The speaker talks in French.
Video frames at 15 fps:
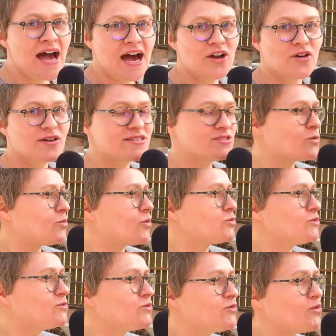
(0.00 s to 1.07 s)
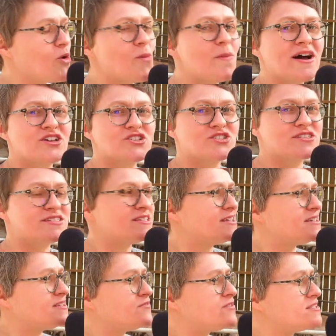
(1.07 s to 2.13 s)
Alors ici, on produit du fromage, c'est
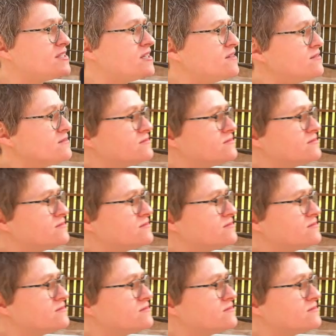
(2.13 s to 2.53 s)
difficile